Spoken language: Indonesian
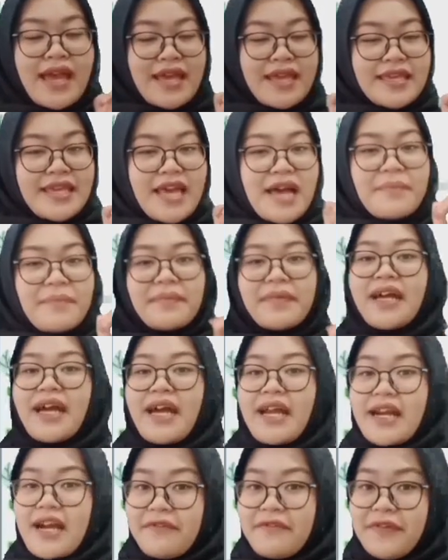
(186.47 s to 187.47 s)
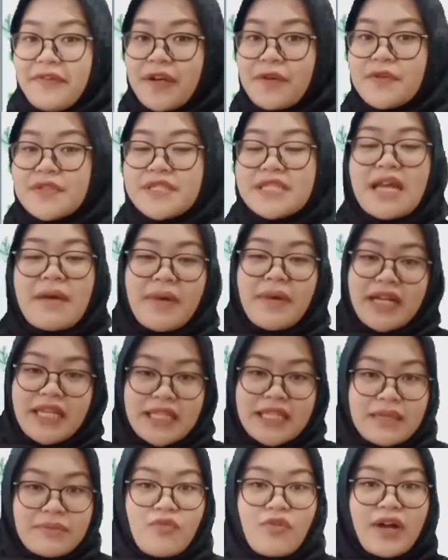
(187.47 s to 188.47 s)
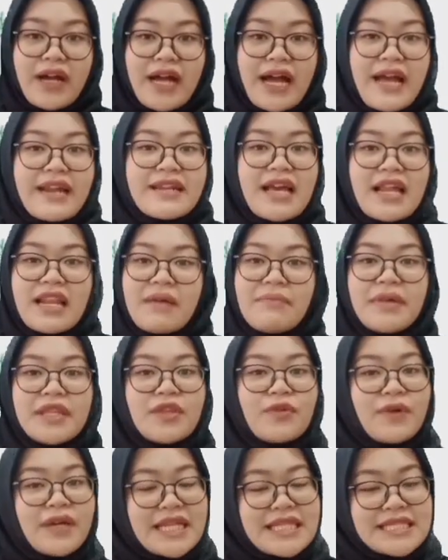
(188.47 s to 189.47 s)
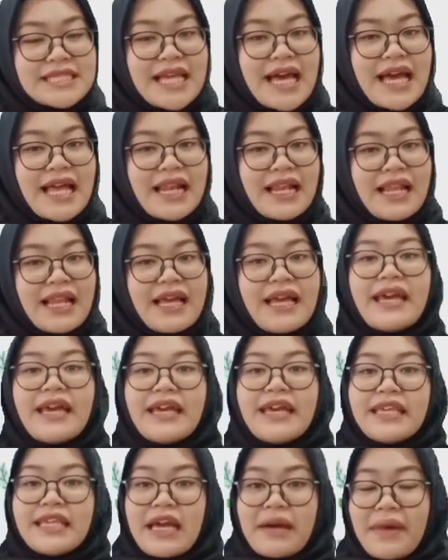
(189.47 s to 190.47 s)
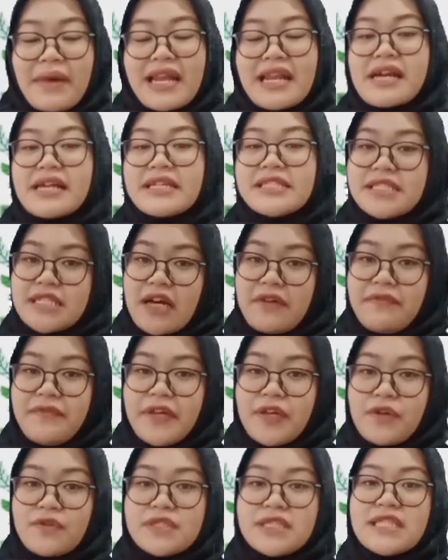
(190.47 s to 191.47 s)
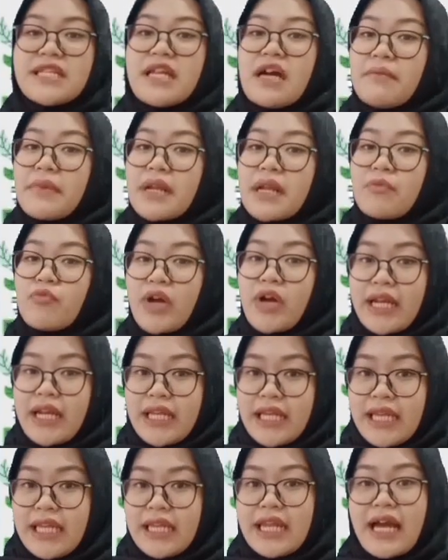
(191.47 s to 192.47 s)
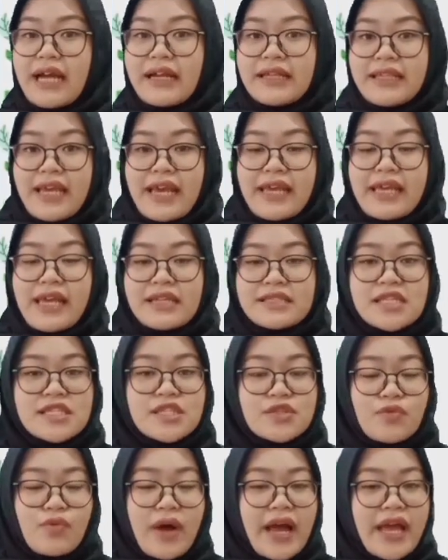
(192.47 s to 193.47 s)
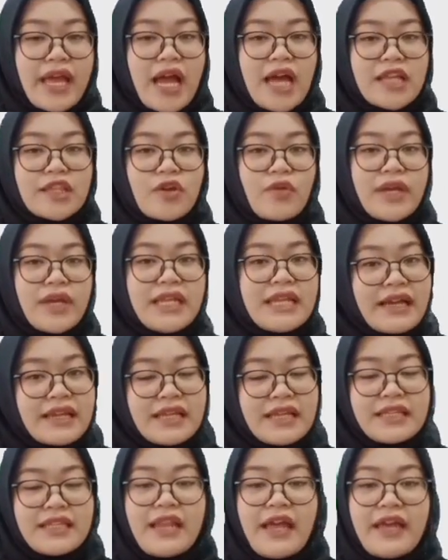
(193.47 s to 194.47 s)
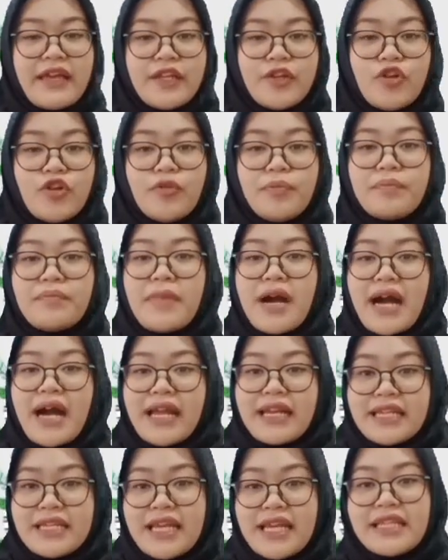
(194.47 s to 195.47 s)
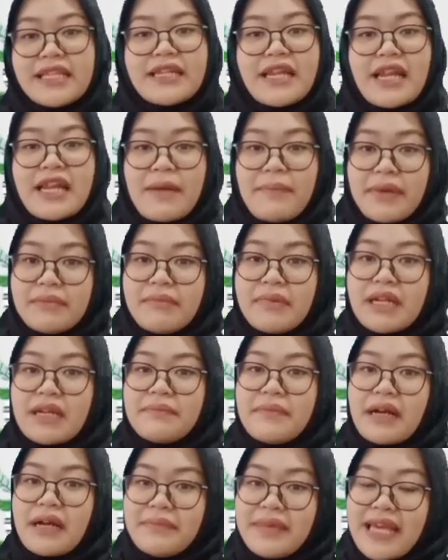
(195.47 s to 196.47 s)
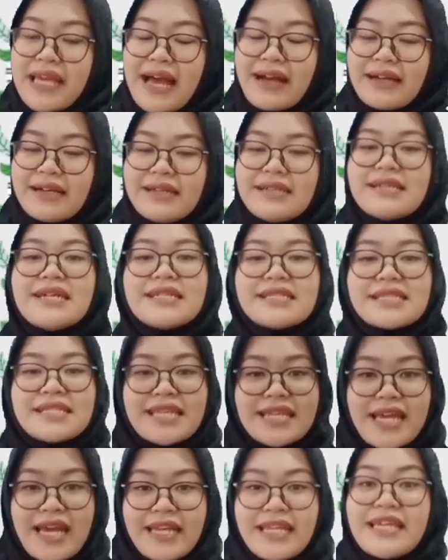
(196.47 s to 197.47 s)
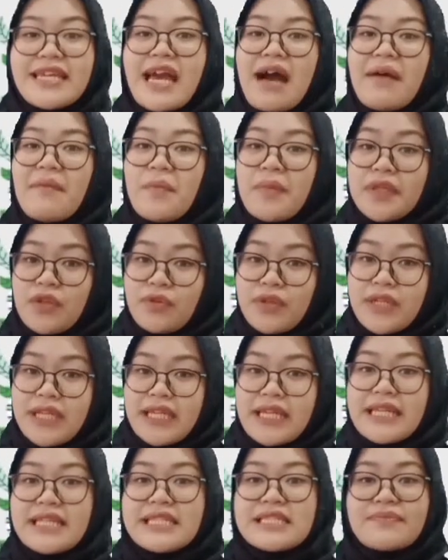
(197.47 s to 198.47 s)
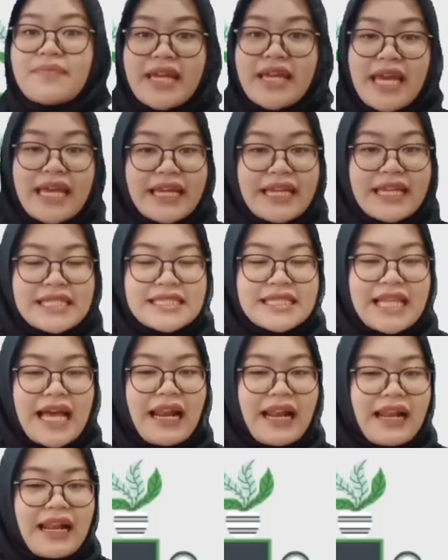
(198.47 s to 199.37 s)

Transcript: Yap, karena virus dapat ditemukan dalam bentuk kristal yang mana jika virus tidak menemukan inangnya yang sesuai atau inang yang tidak hidup, maka dia tidak dapat berkembang biak, sehingga dia membentuk diri sebagai kristal.